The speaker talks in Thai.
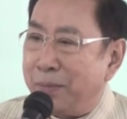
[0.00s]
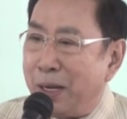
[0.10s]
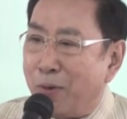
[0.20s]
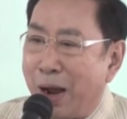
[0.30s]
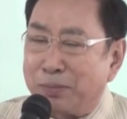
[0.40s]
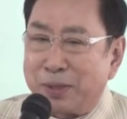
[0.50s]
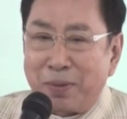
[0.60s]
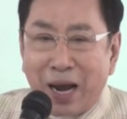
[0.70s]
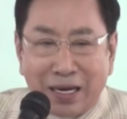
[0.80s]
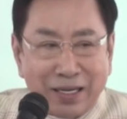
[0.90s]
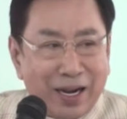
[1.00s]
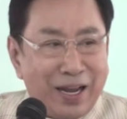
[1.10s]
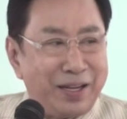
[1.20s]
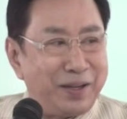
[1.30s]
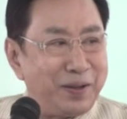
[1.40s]
มีความสำคัญยังไง
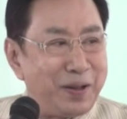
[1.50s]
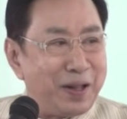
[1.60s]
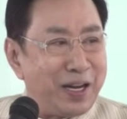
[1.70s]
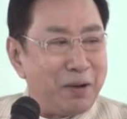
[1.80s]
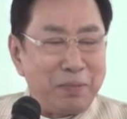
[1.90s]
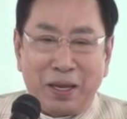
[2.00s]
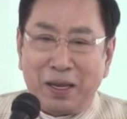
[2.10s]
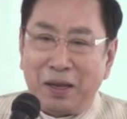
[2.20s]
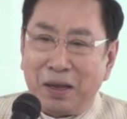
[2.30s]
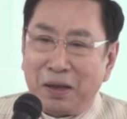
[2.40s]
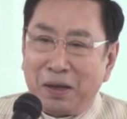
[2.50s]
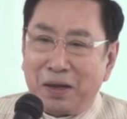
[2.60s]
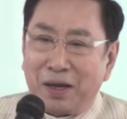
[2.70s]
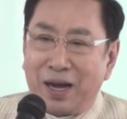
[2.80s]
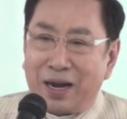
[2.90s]
แล้วมี
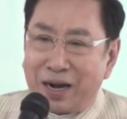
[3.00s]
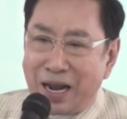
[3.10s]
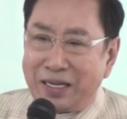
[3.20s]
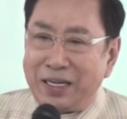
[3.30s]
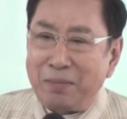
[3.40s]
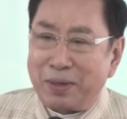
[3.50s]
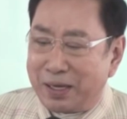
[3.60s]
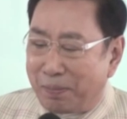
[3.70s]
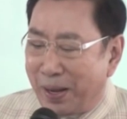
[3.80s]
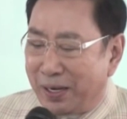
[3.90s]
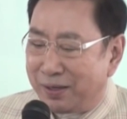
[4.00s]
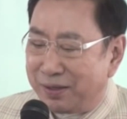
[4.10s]
อะไรที่มันจะเป็น